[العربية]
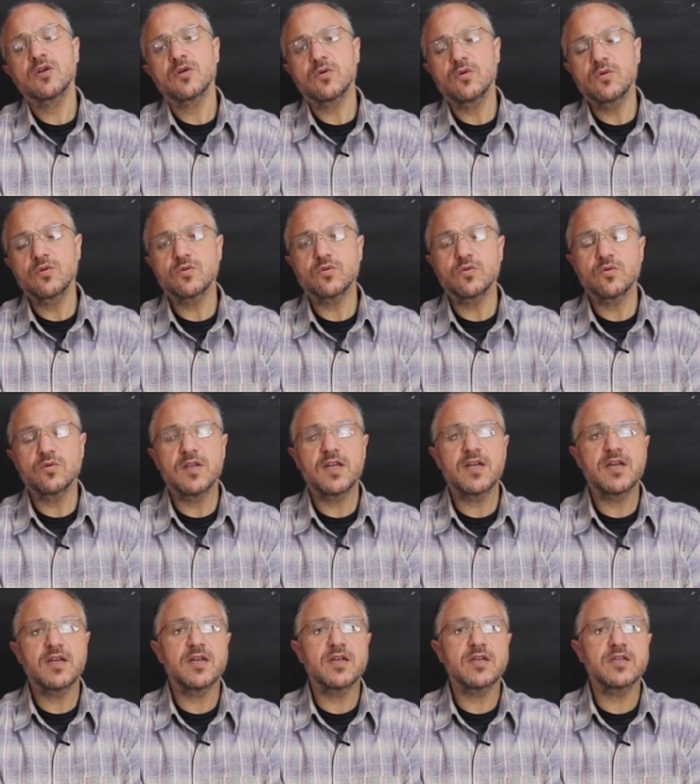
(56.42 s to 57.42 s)
قلت
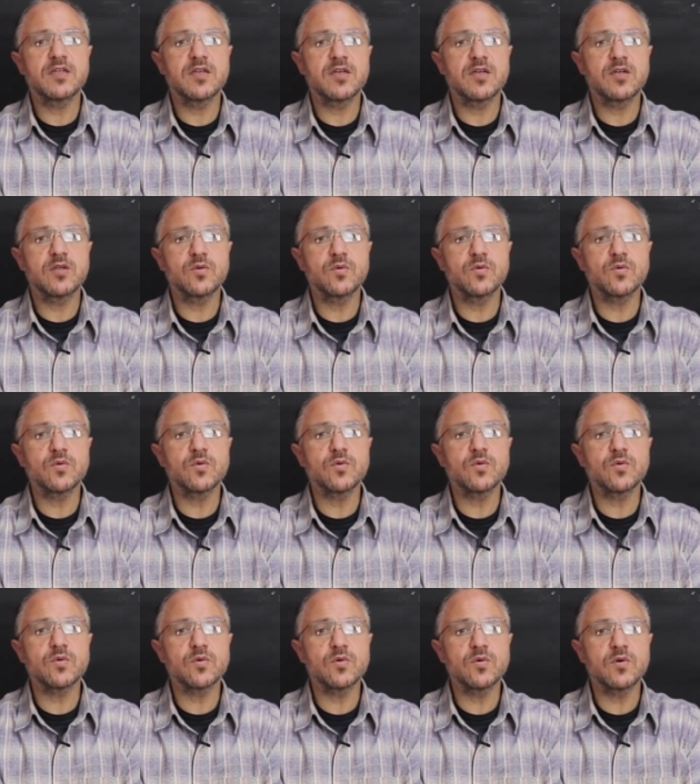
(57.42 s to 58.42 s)
لها يا
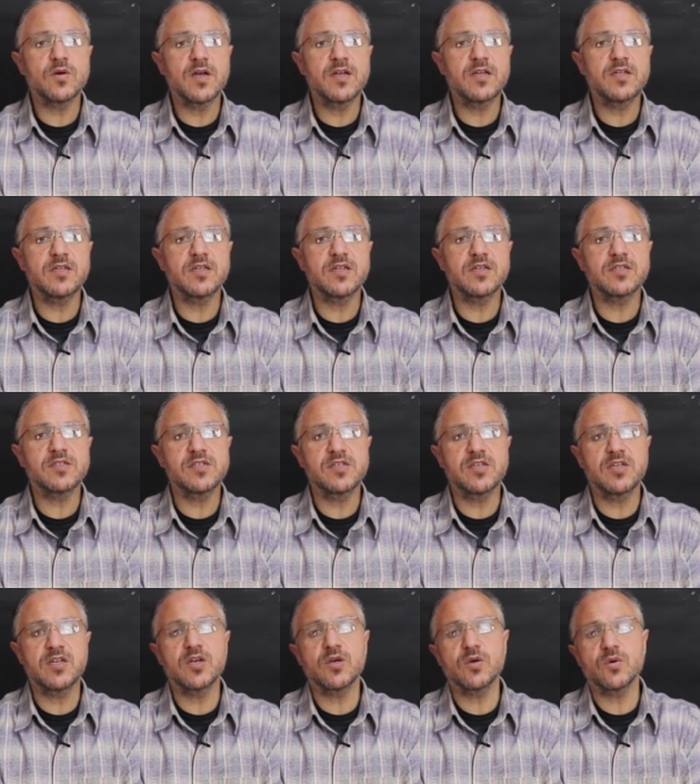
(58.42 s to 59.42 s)
نوق اين
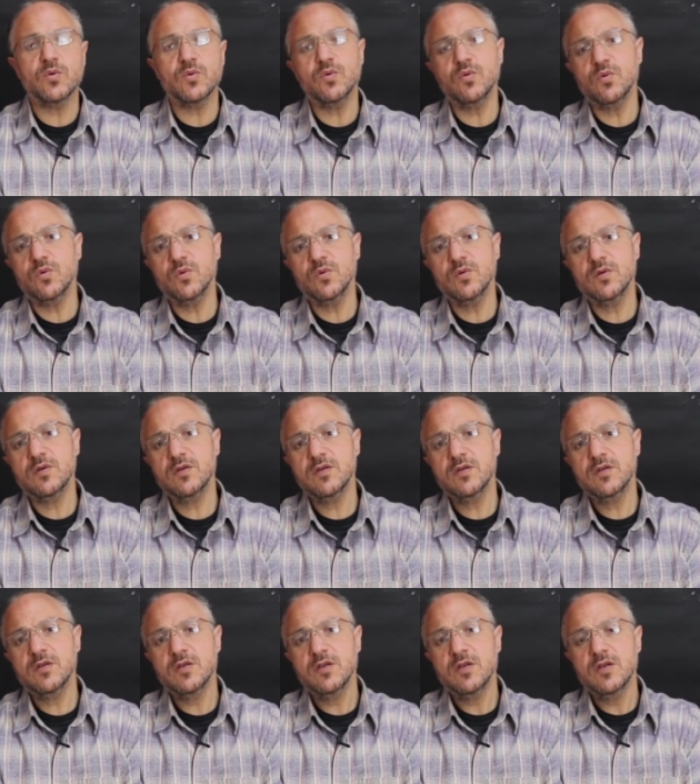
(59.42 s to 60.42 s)
دياره
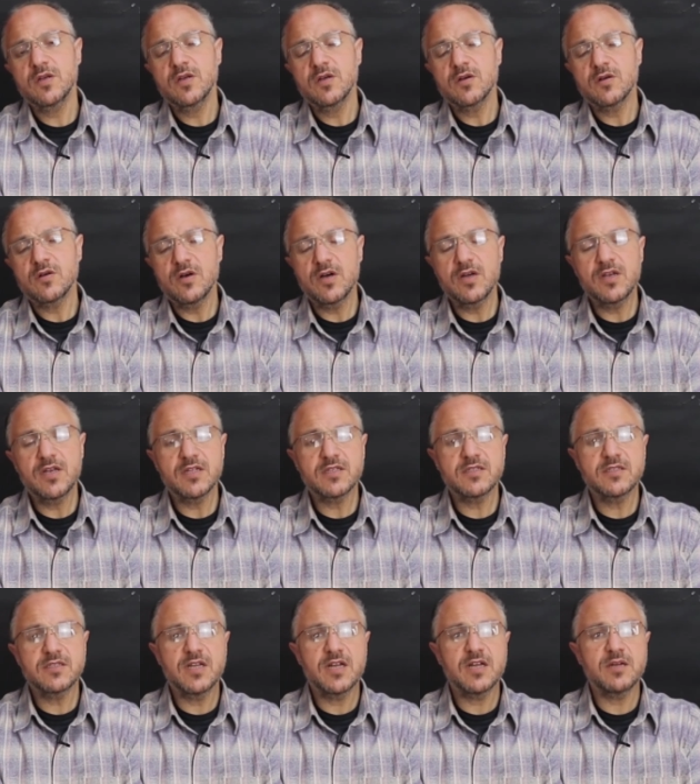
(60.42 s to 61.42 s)

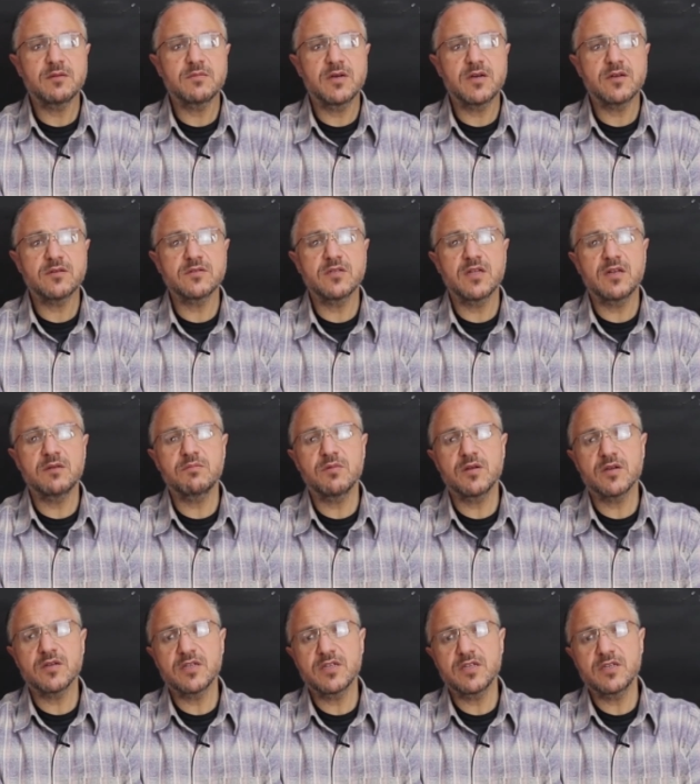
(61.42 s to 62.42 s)
قالت نعم ارض
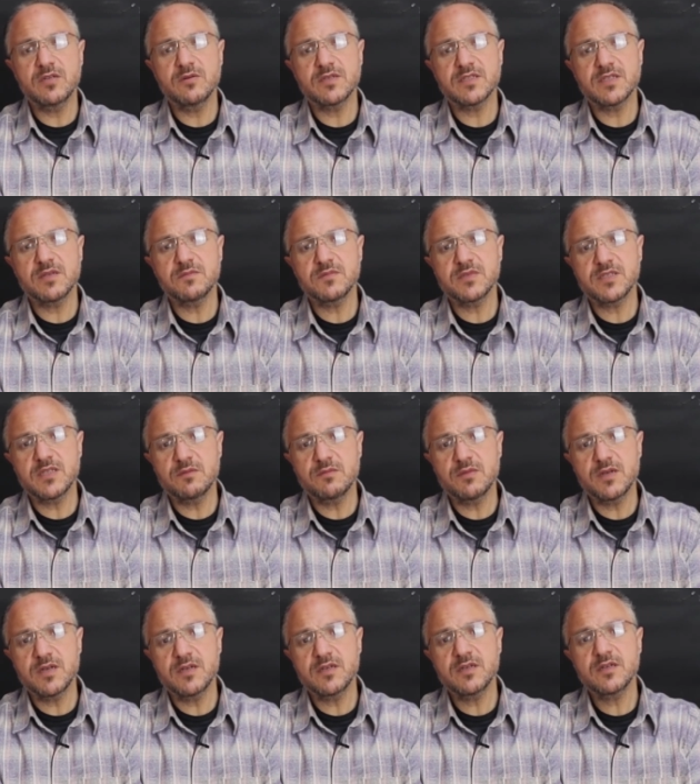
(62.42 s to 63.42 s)
البقيع
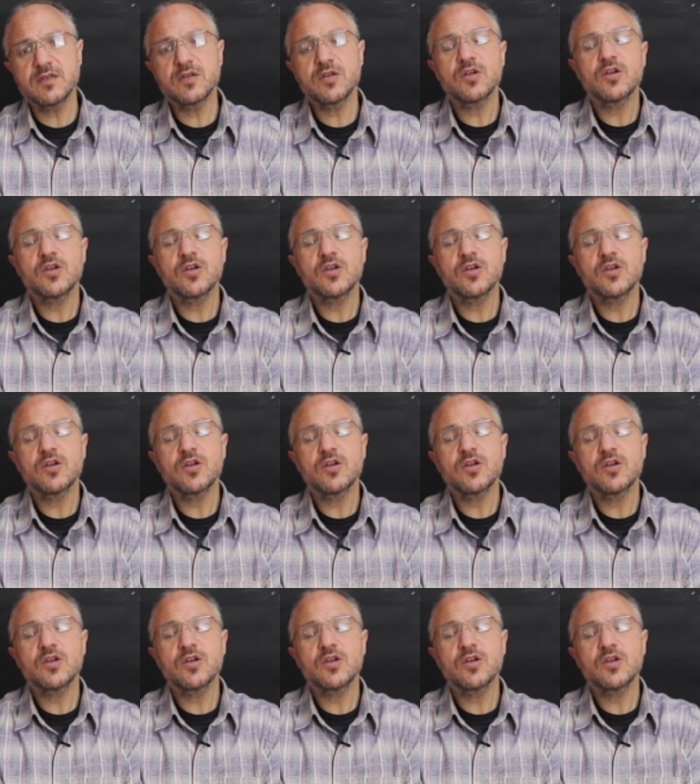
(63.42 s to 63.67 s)
وزمزما